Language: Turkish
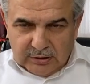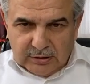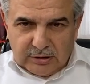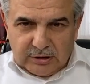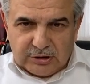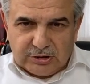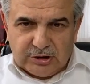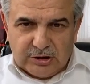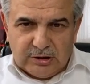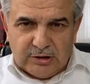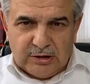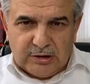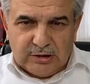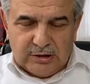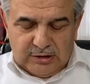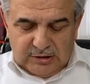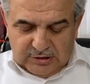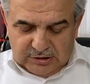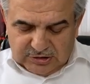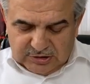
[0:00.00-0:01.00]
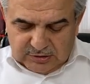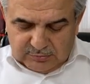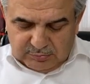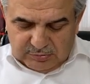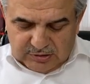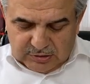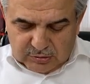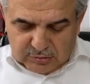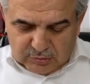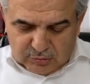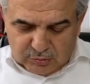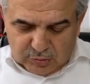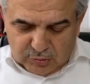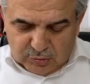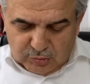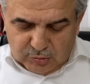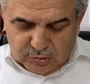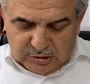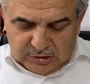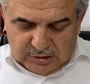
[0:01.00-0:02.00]
aşağıda gelecek bir
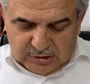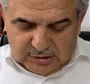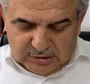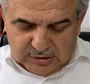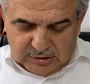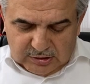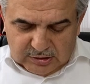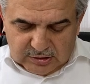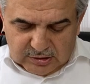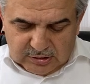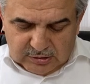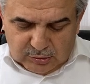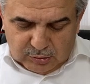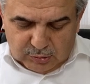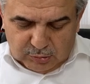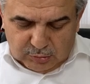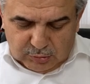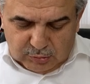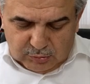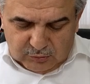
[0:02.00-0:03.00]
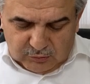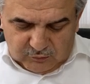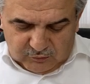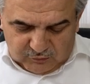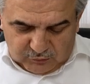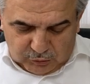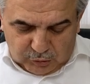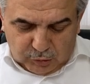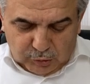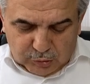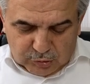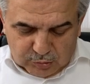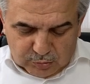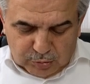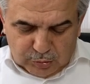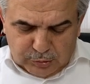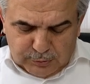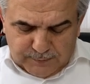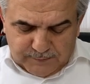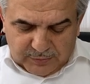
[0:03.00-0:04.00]
kuyu ile alakalı oldu
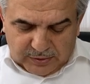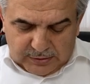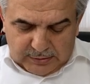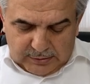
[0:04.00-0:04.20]
bu.